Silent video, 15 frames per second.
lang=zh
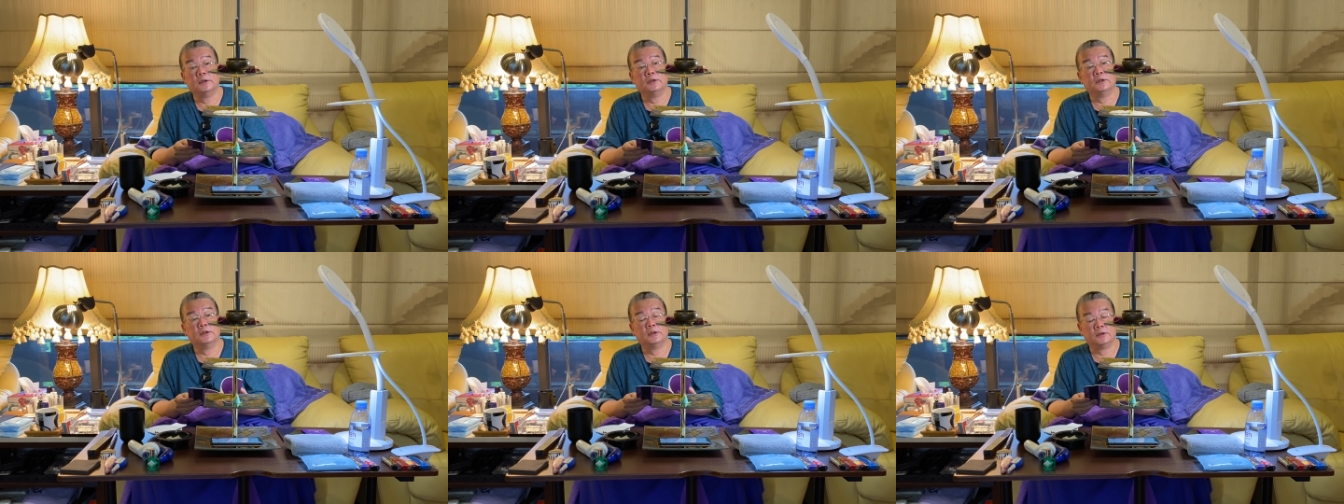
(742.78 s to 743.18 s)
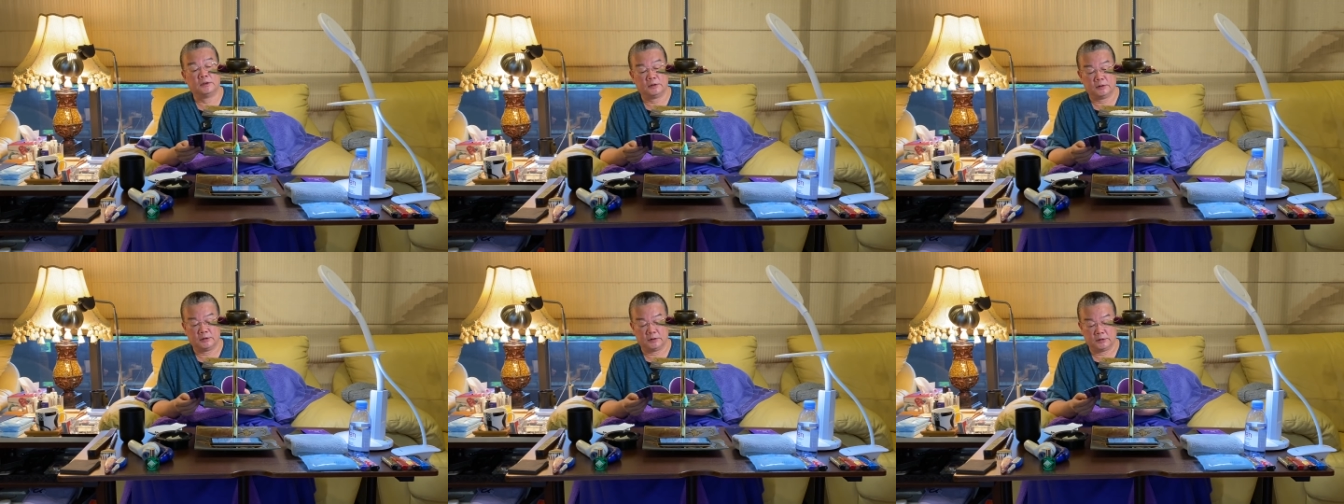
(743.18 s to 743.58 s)

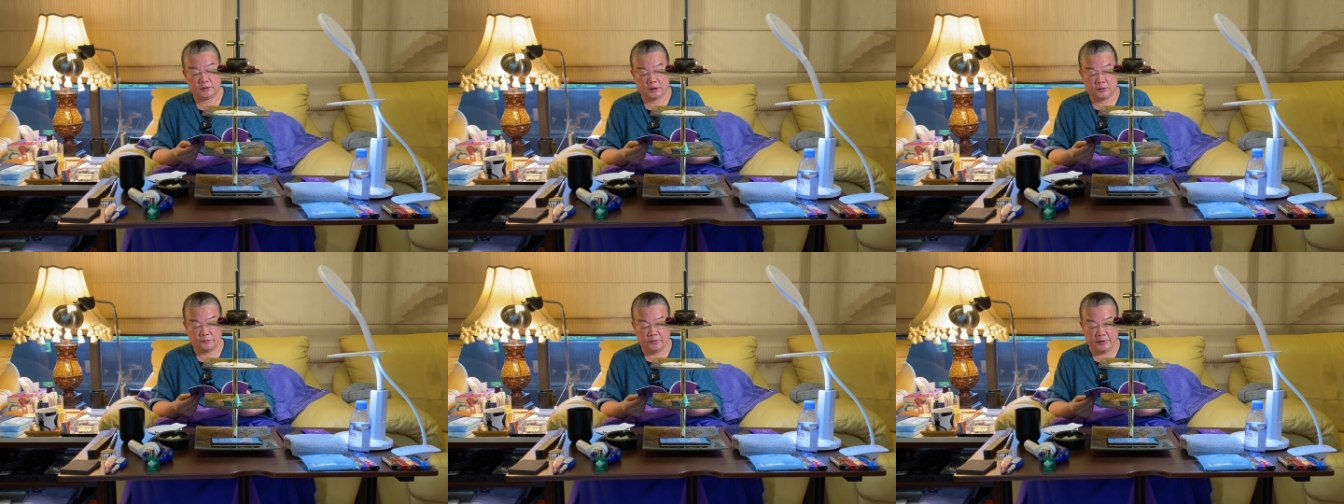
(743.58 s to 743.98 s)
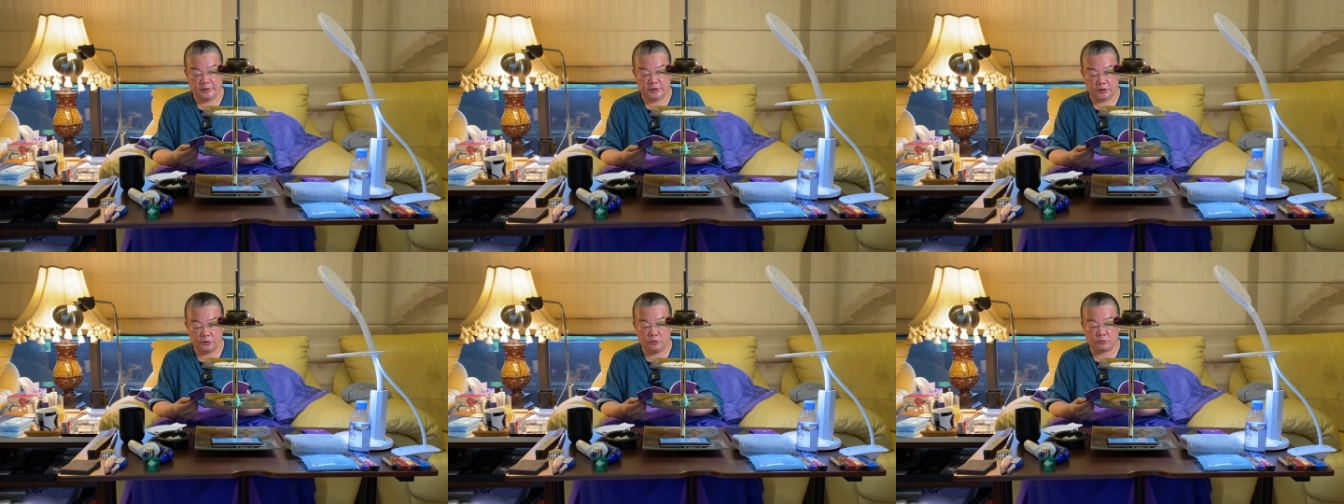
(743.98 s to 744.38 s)
呃，那个翻译
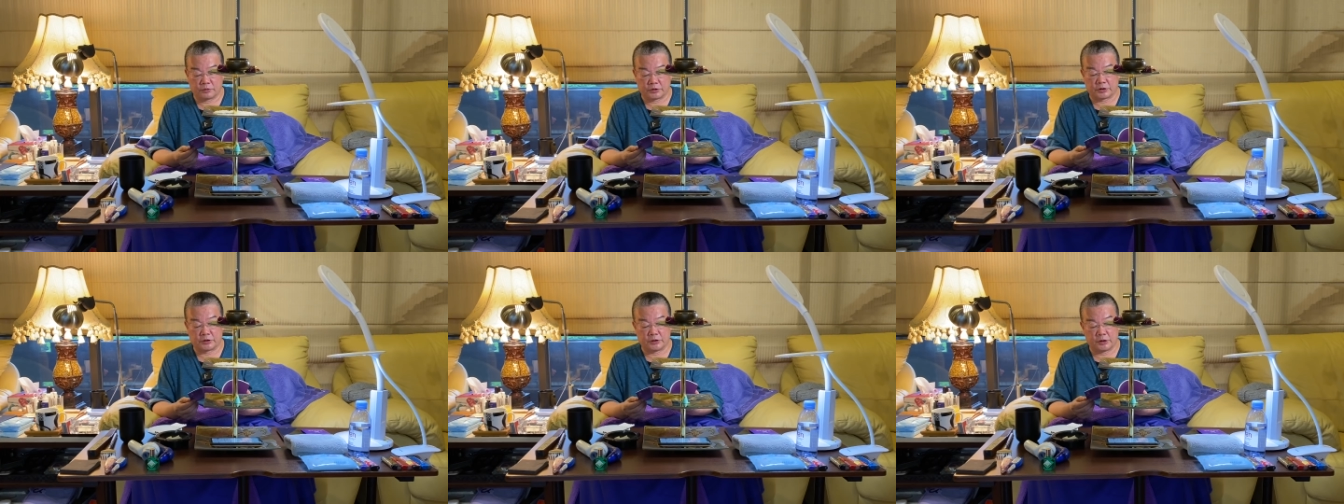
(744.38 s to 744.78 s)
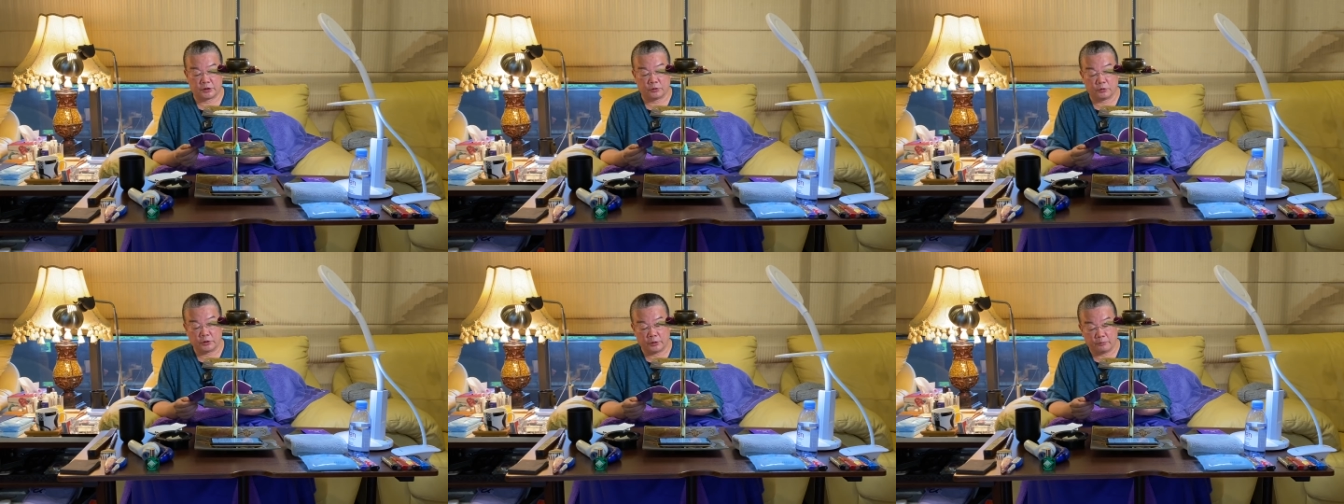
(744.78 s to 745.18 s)
的用词呢
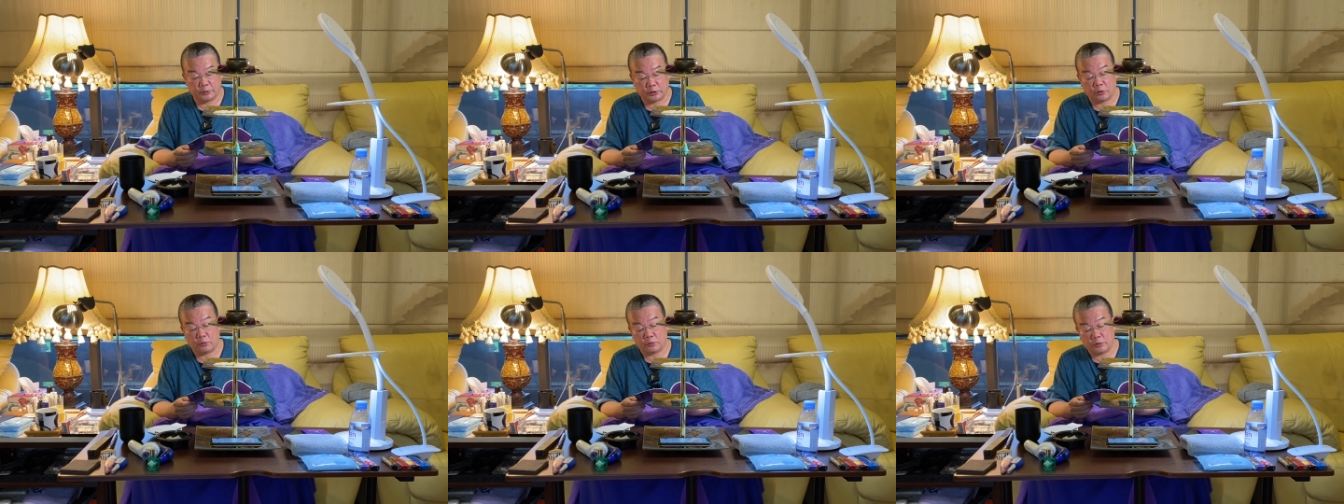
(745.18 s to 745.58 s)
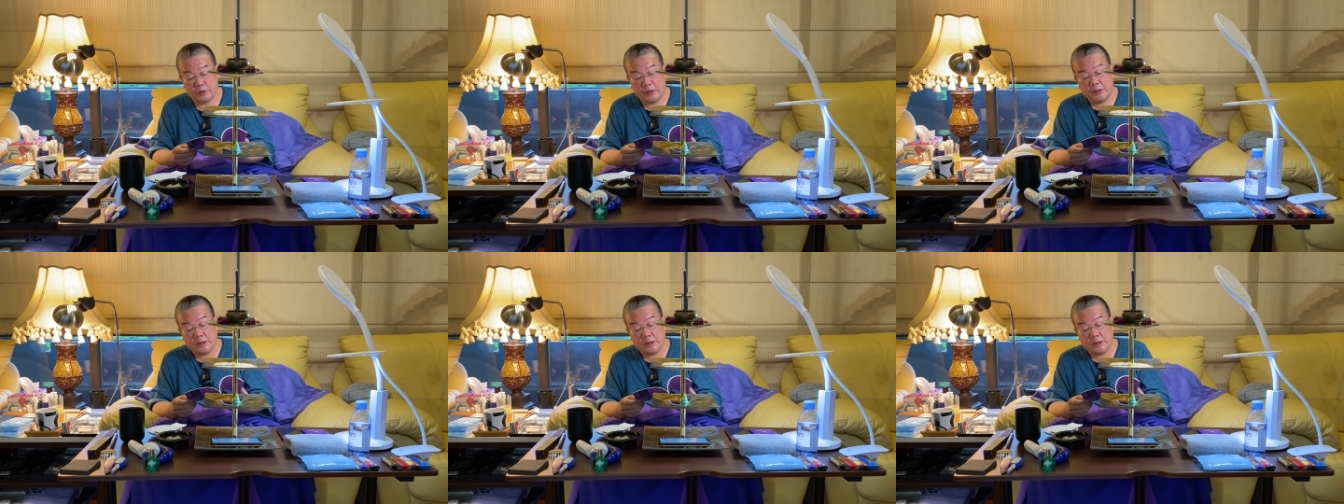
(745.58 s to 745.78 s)
有点不同，